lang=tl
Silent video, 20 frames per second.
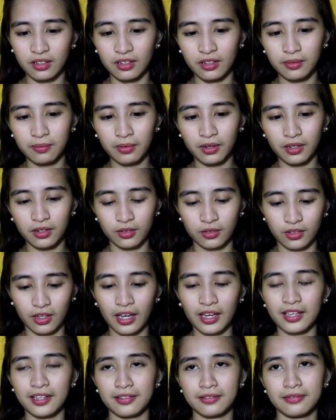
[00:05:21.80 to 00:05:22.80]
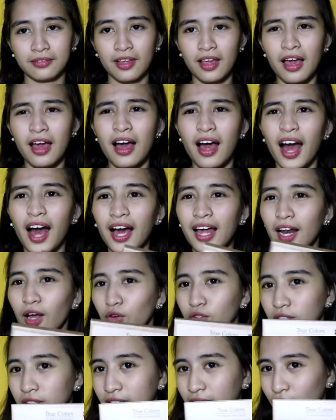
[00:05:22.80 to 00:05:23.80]
Oh, paano? Ay. Akala
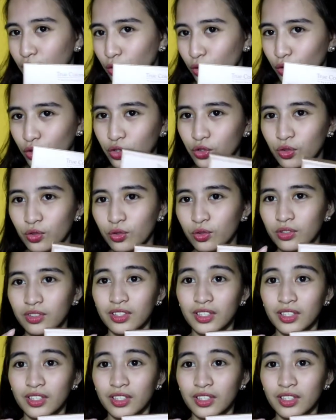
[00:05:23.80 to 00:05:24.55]
ko di ganon yung